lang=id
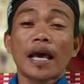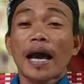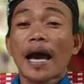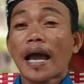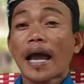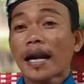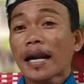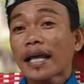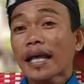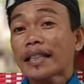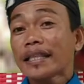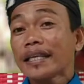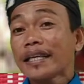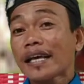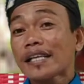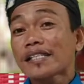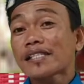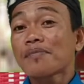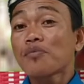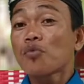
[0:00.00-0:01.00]
Karena
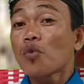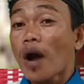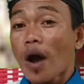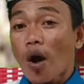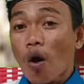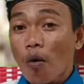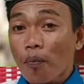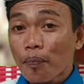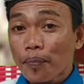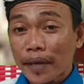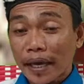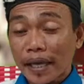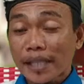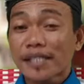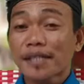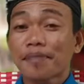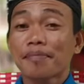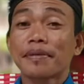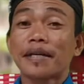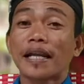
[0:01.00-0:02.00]
tidak semua objek
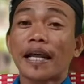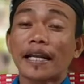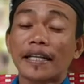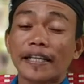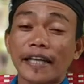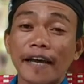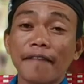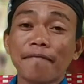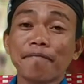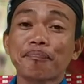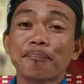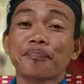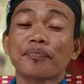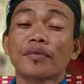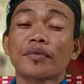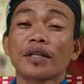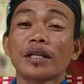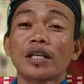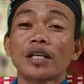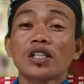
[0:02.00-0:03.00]
sebenarnya
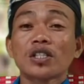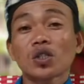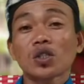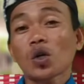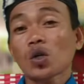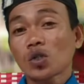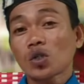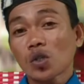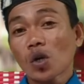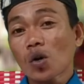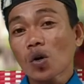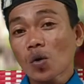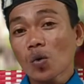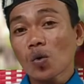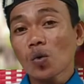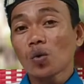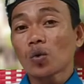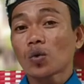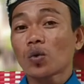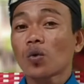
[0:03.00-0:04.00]

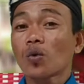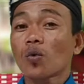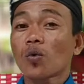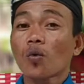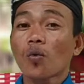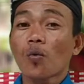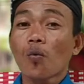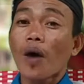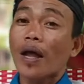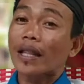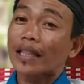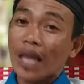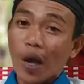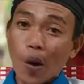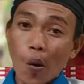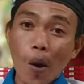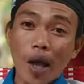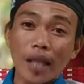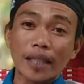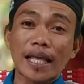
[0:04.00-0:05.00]
cocok untuk
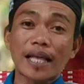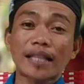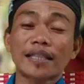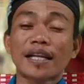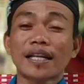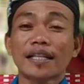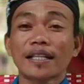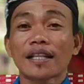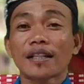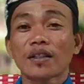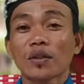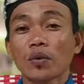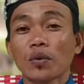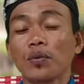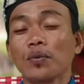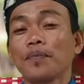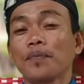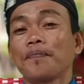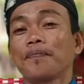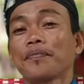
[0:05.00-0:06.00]
watak-watak tertentu.
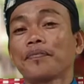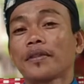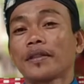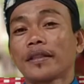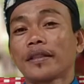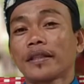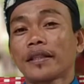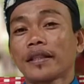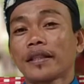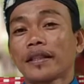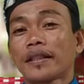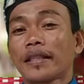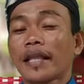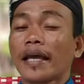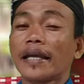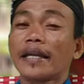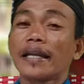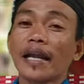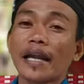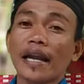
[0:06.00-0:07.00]
Nah,
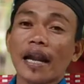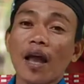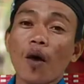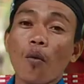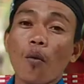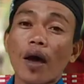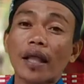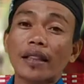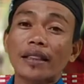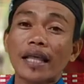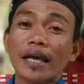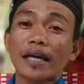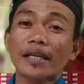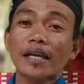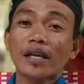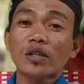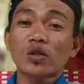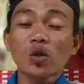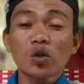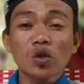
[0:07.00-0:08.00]
ini adalah watak
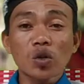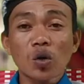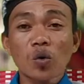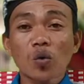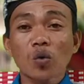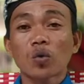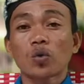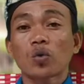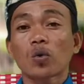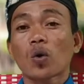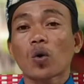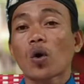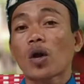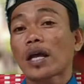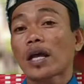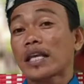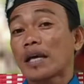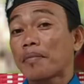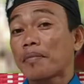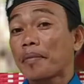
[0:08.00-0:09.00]
yang cocok untuk
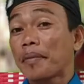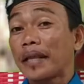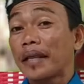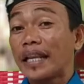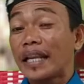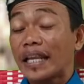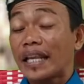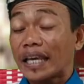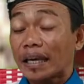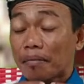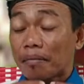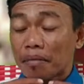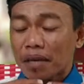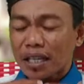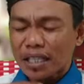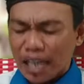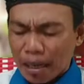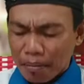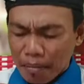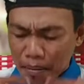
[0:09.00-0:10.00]
orang yang memiliki
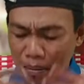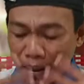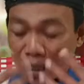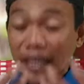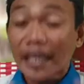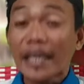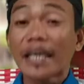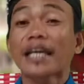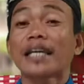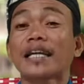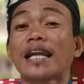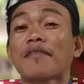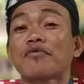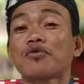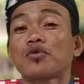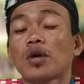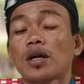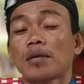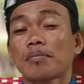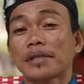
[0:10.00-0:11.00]
yang memiliki
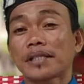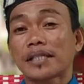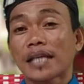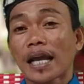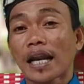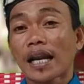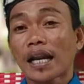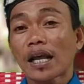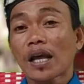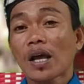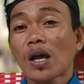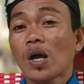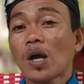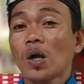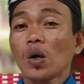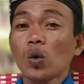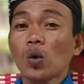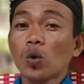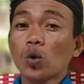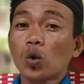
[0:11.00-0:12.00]
kenafsuan besar
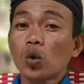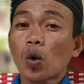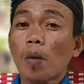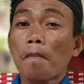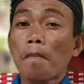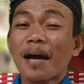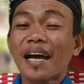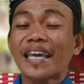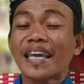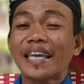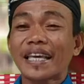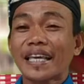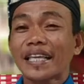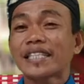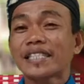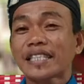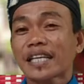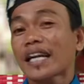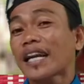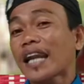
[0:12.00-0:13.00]
untuk
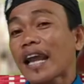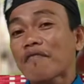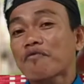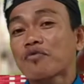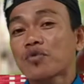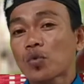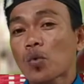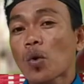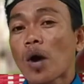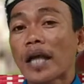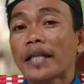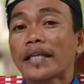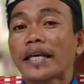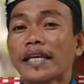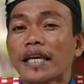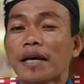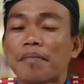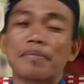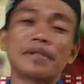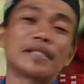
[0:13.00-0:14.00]
mengikis kenafsuannya
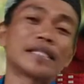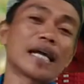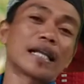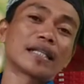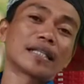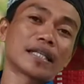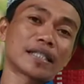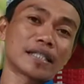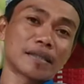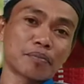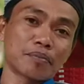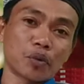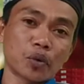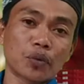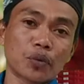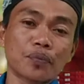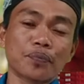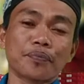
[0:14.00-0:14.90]
yang besar tersebut.